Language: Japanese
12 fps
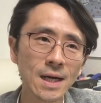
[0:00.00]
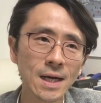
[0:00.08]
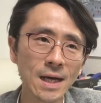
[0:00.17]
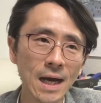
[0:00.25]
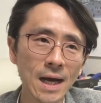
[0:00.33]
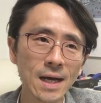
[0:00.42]

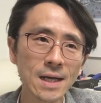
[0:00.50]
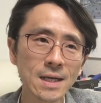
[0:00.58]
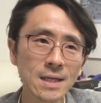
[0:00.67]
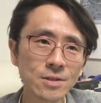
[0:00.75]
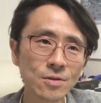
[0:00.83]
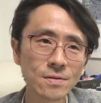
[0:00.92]
が
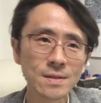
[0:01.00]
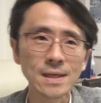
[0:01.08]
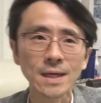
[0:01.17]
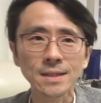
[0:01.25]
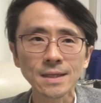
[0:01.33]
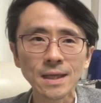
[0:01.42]
入居者さん
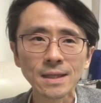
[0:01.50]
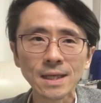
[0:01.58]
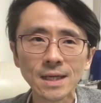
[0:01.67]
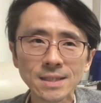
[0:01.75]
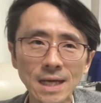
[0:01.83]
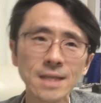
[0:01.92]
が出てった
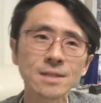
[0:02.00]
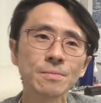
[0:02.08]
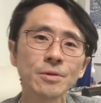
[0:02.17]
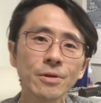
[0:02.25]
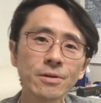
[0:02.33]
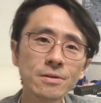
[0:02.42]
らじゃあいつ
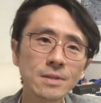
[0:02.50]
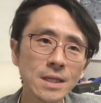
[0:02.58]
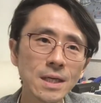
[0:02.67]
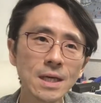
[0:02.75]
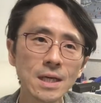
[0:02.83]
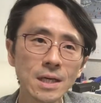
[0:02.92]
ものよう
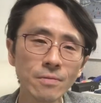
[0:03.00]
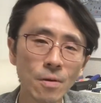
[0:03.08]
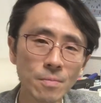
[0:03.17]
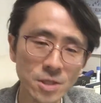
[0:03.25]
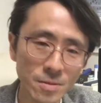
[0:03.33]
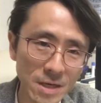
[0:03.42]
に
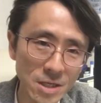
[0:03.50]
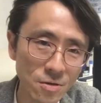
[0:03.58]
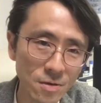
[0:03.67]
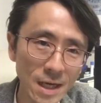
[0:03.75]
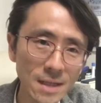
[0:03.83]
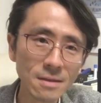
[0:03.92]
リフォームしましょう
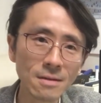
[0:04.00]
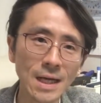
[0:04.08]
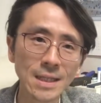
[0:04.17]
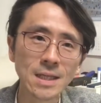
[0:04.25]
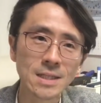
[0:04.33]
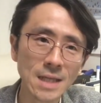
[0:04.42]
かっていう
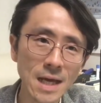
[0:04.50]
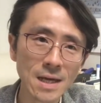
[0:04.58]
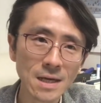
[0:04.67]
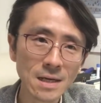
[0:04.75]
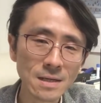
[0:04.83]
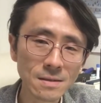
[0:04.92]
形で
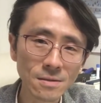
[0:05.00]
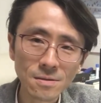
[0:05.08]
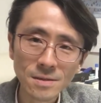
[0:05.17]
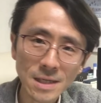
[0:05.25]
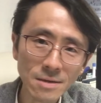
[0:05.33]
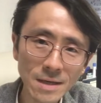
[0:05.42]
進
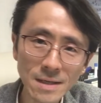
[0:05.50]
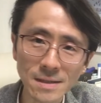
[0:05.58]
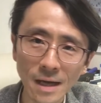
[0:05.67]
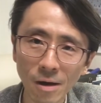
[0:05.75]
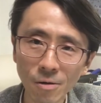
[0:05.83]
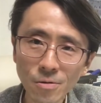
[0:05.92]
んじゃうケース
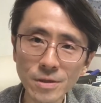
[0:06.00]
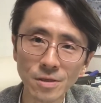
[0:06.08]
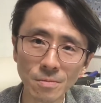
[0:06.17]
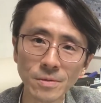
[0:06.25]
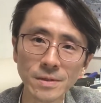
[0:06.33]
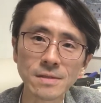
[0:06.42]
が多いと
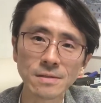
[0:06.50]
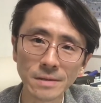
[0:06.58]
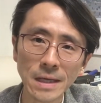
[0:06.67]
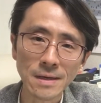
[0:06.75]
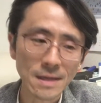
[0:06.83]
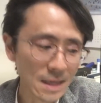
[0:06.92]
思うんですよ
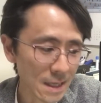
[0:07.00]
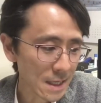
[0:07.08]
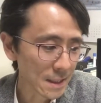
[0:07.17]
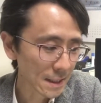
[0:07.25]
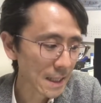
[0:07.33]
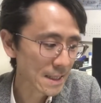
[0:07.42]
ね。
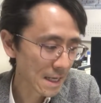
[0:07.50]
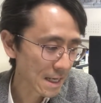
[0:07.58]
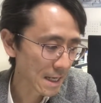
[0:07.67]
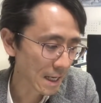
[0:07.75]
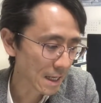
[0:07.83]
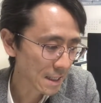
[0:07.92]
た
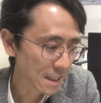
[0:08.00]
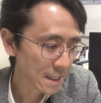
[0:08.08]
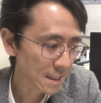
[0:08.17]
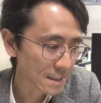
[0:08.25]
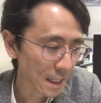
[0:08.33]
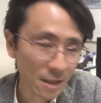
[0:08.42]
だ
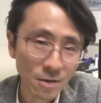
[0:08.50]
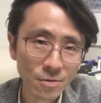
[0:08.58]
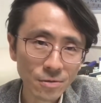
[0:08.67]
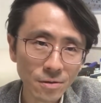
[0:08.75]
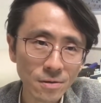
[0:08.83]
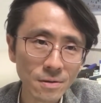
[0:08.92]
先ほ
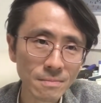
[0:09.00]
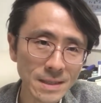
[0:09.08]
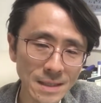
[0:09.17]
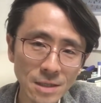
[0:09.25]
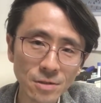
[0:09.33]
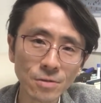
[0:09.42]
ど、まあ、
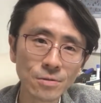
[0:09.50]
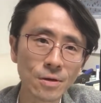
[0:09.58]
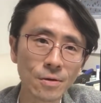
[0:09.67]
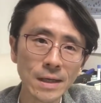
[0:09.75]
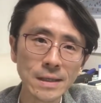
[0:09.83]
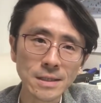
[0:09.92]
最初の方でお
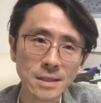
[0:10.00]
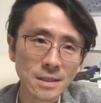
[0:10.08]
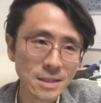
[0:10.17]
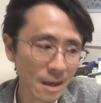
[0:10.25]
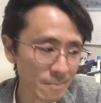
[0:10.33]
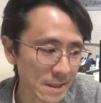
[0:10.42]
話しし
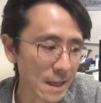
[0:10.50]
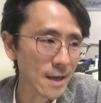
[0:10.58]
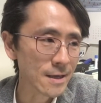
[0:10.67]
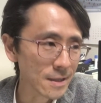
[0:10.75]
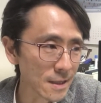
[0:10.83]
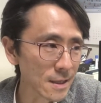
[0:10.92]
たみたい
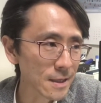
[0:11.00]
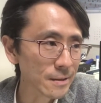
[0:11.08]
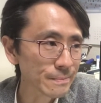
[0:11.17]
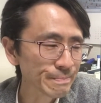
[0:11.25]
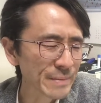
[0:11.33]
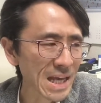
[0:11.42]
に
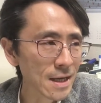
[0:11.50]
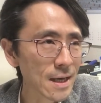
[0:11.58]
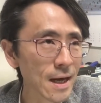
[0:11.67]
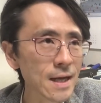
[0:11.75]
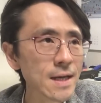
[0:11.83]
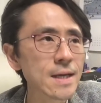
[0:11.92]
や
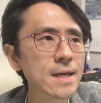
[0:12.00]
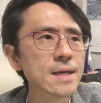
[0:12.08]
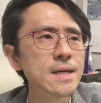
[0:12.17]
はり